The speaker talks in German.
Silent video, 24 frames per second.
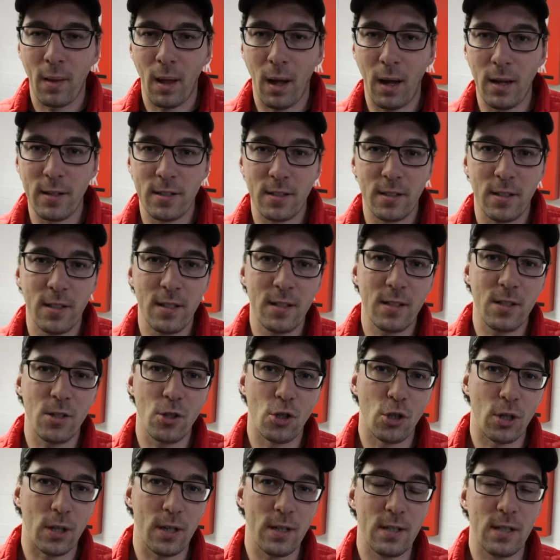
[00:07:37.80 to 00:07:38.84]
als nächsten
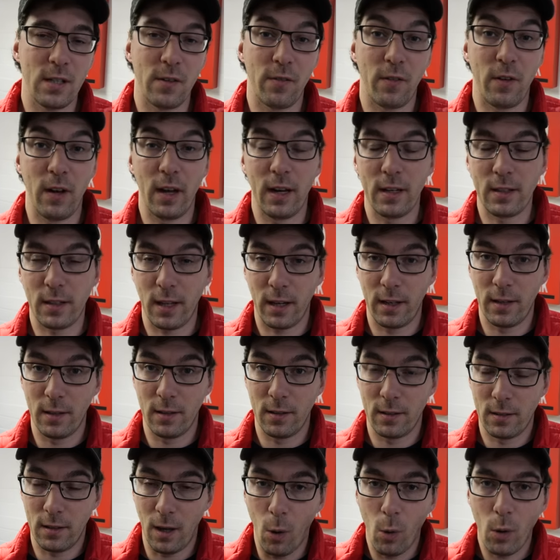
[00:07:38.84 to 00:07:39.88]
Schritt sich vielleicht
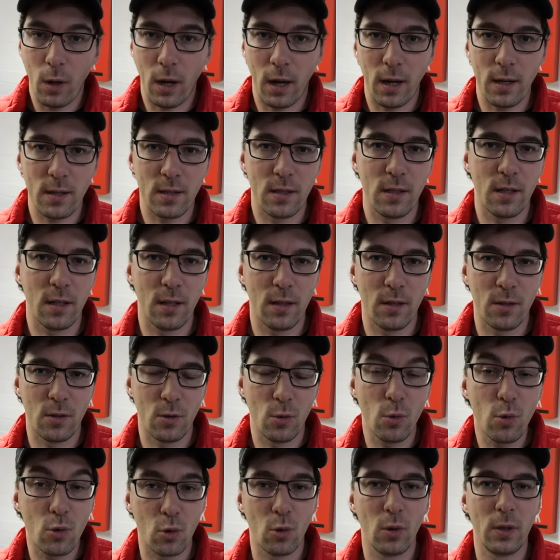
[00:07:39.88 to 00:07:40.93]
eine Tauchkreissäge
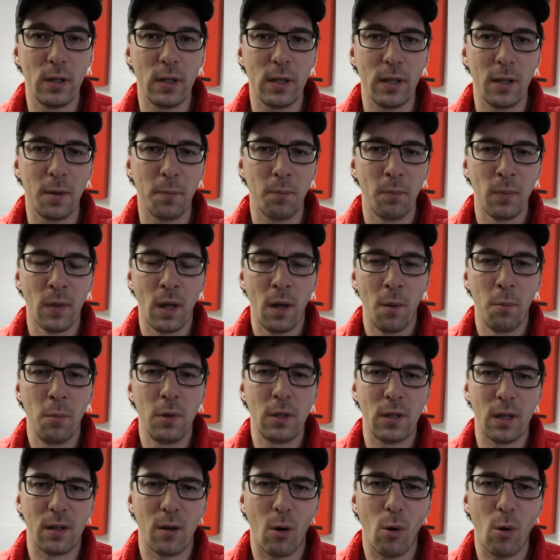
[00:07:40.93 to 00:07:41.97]
zuzulegen.
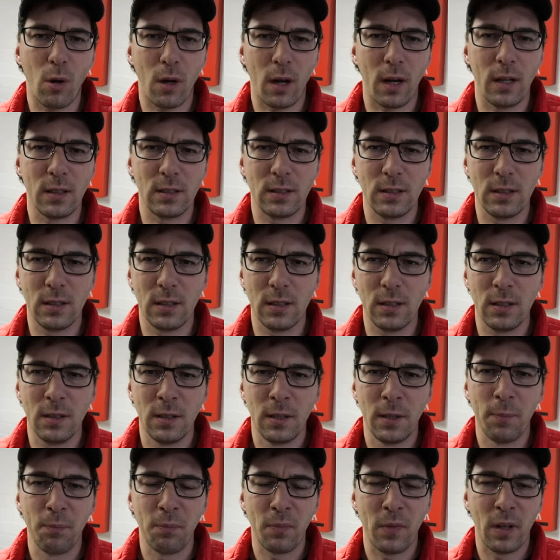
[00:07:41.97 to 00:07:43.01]
Mit der Tauchkreissäge
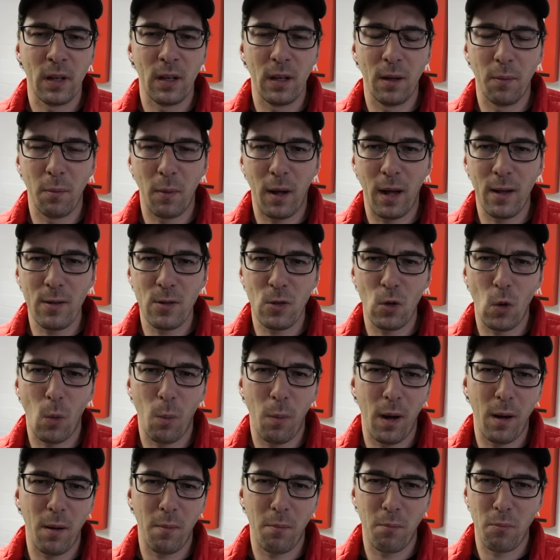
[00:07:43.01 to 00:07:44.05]
äh, kannst du
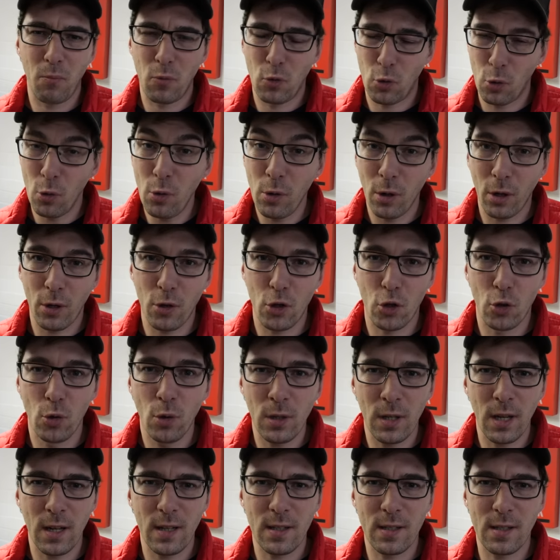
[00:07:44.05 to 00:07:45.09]
nochmal schönere
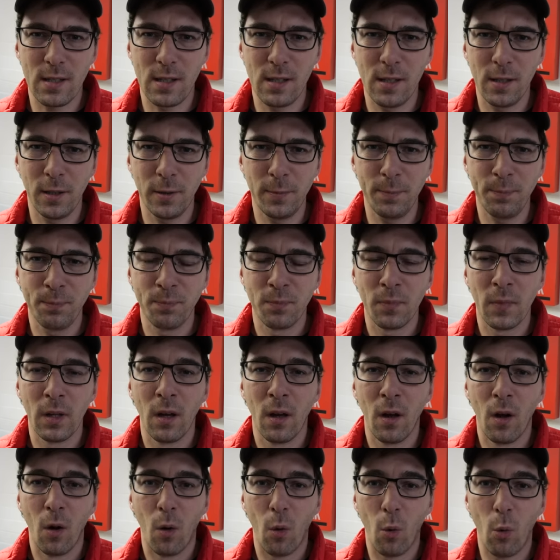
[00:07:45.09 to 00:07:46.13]
Schnitte erzielen
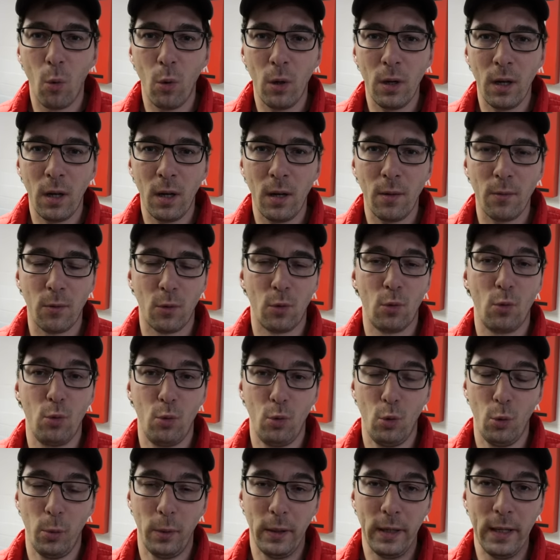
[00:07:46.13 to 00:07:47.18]
oder
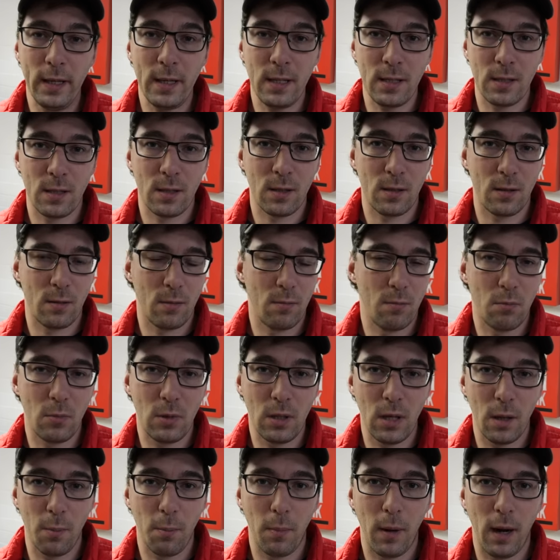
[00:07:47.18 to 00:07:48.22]
du überlegst
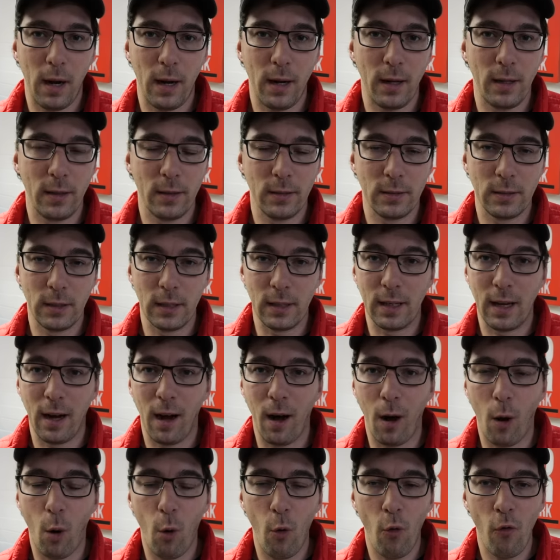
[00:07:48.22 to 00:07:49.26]
dir mal den
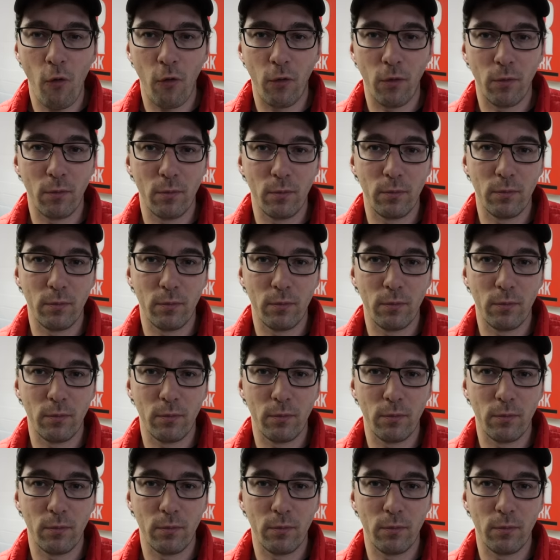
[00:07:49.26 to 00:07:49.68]
Kauf